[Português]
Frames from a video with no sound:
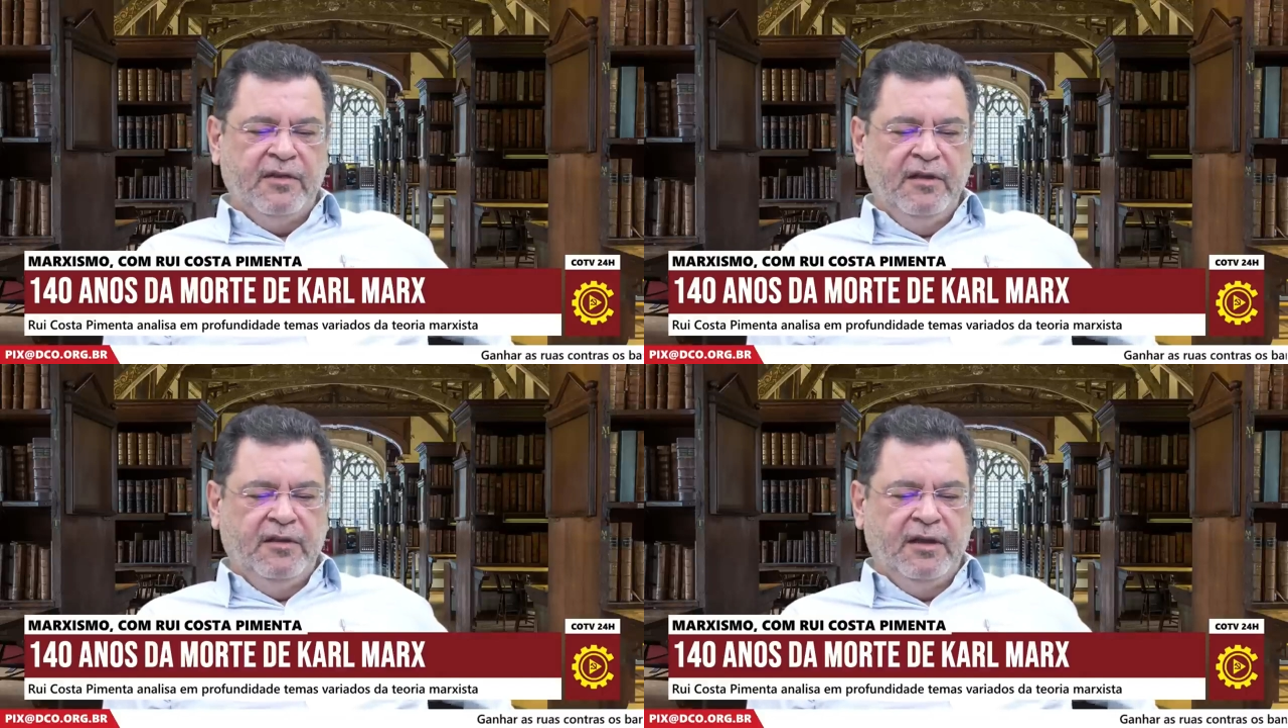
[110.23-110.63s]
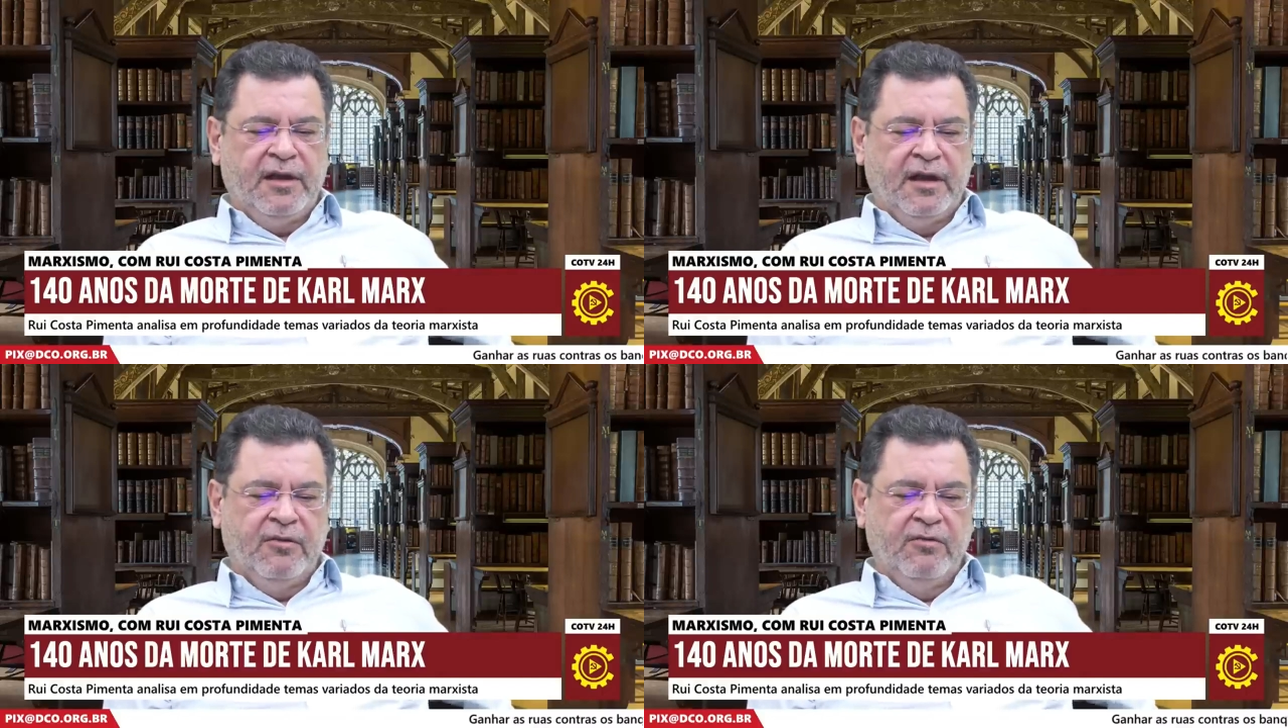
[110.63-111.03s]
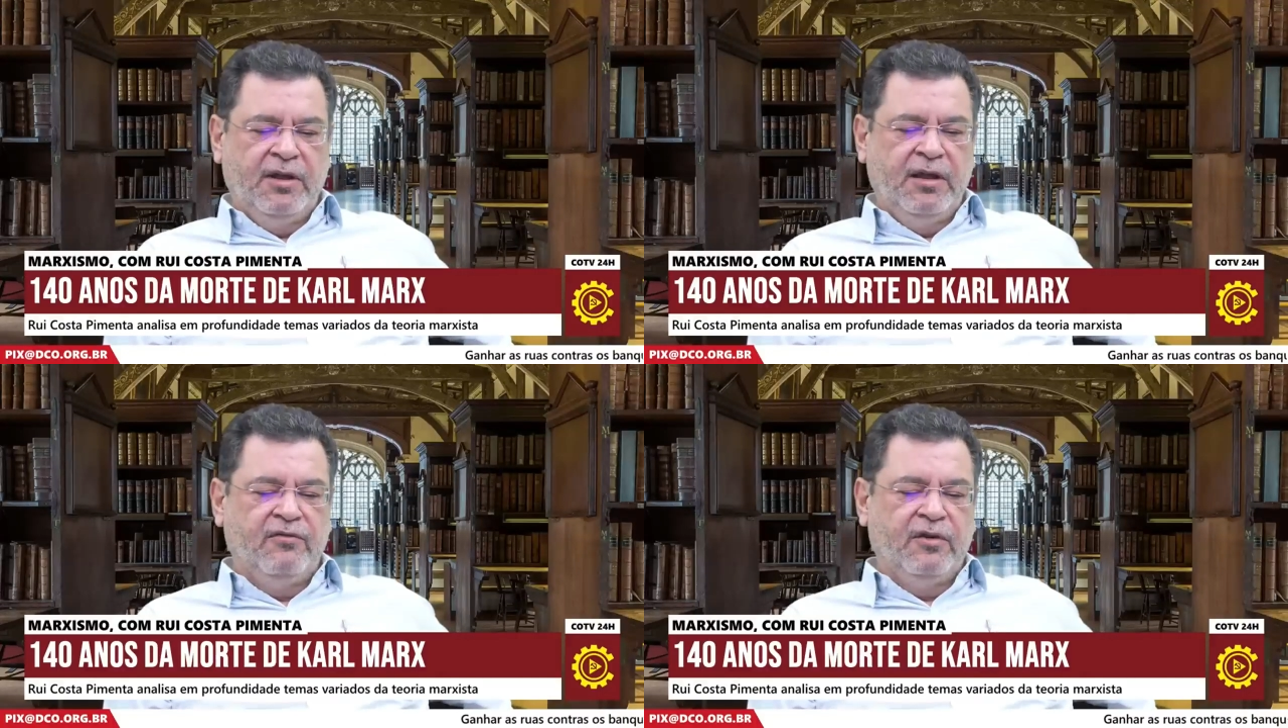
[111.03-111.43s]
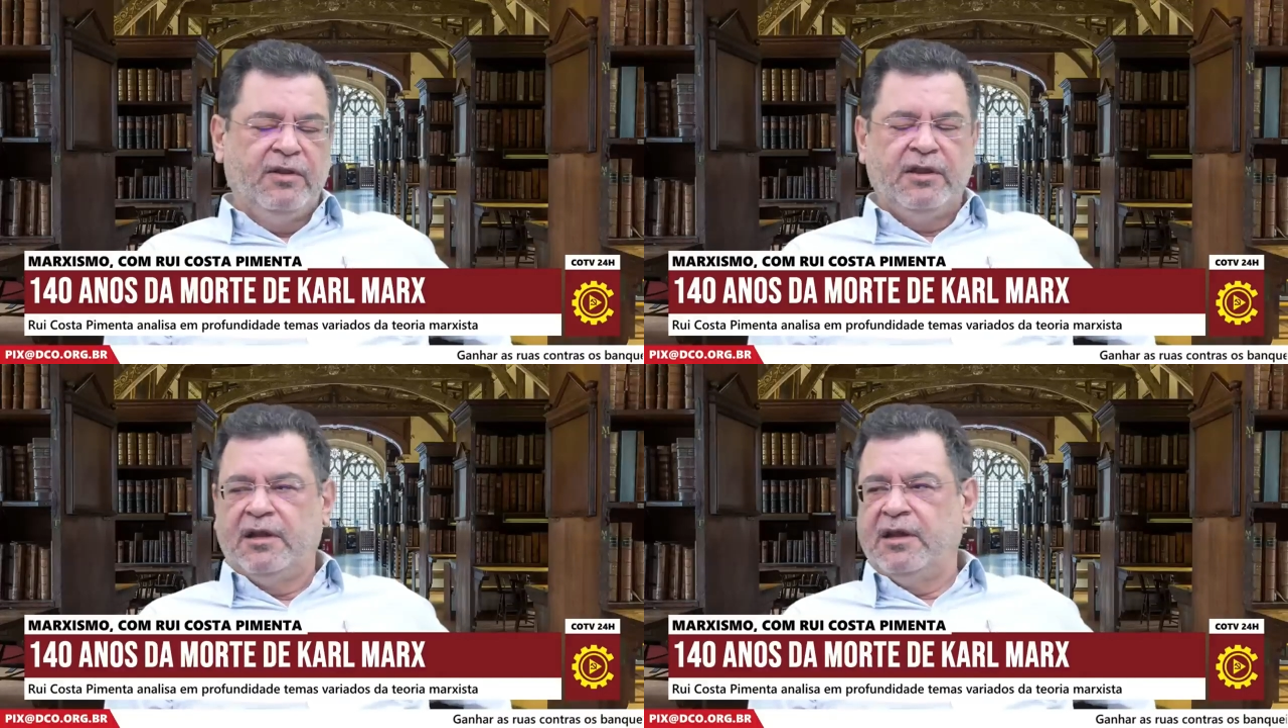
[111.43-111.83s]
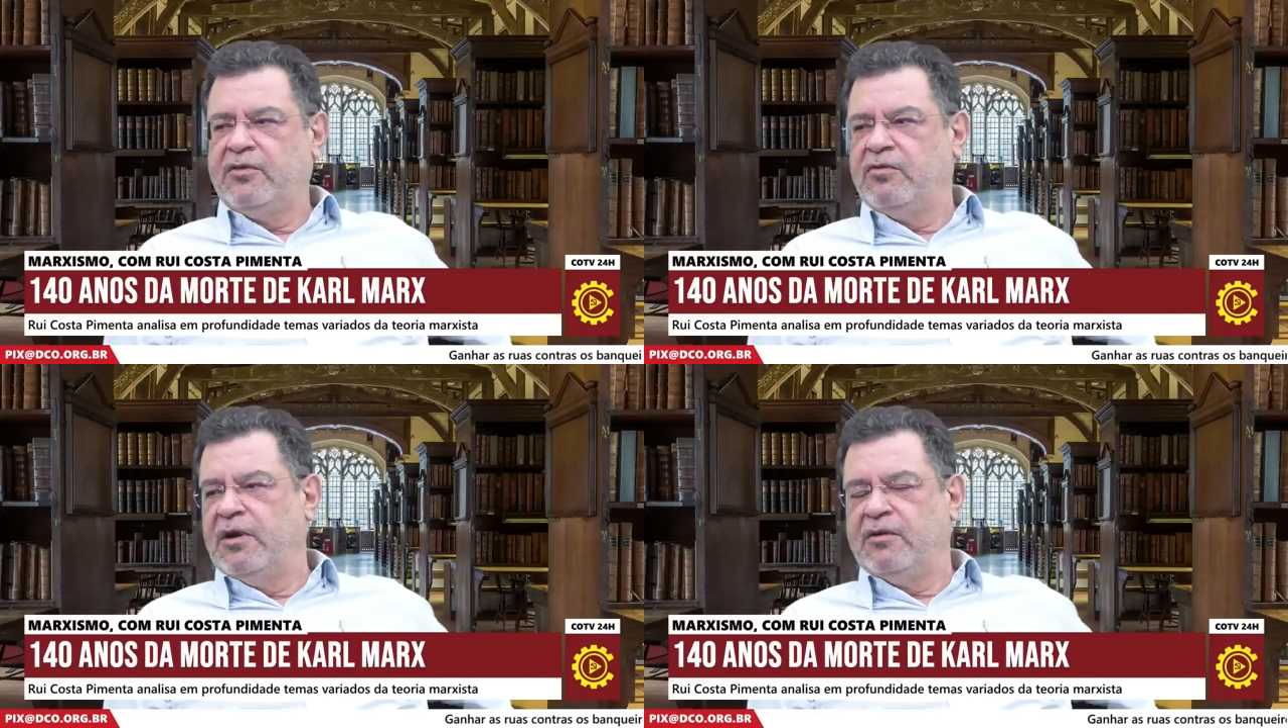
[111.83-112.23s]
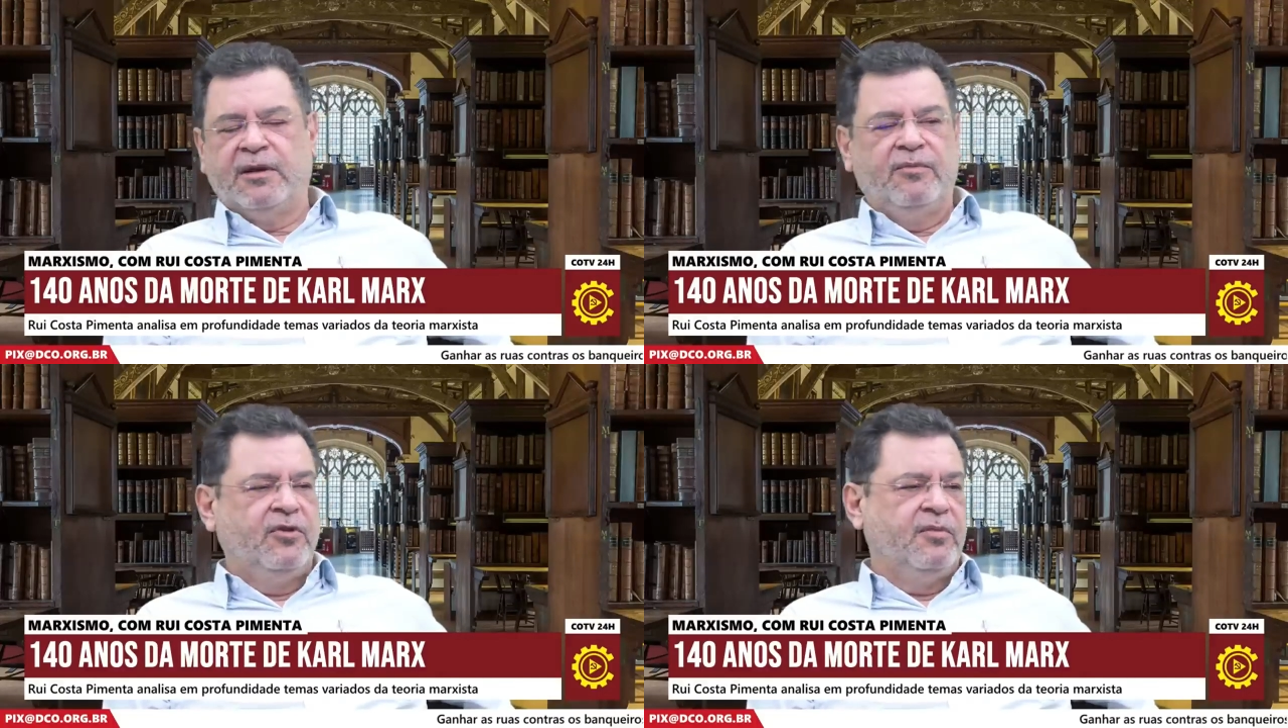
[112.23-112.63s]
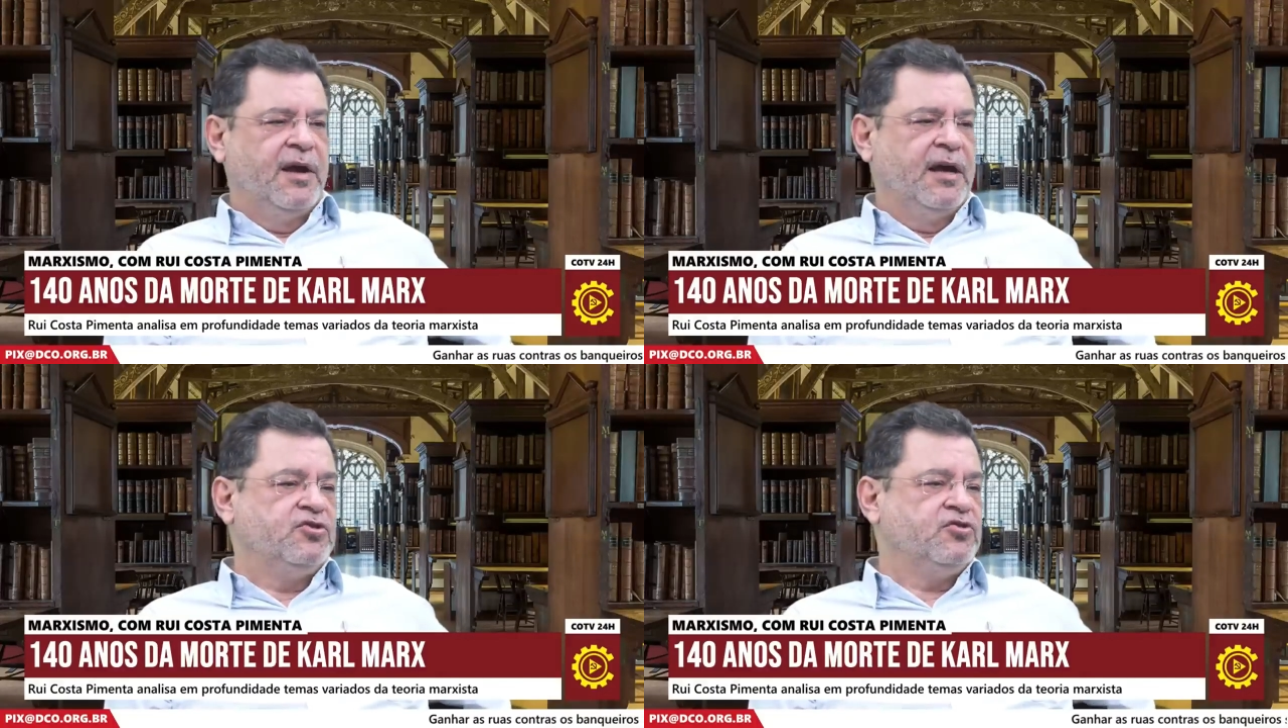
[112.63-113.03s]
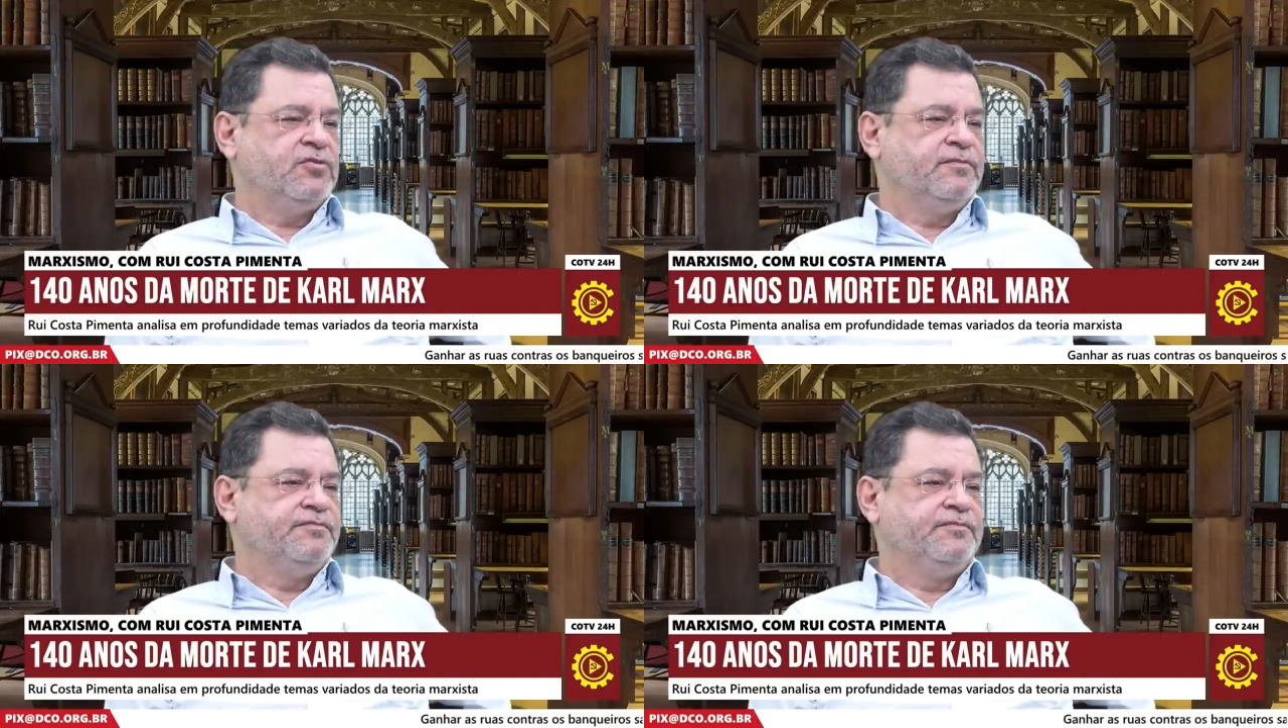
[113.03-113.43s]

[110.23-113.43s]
indica que o nível intelectual está muito baixo.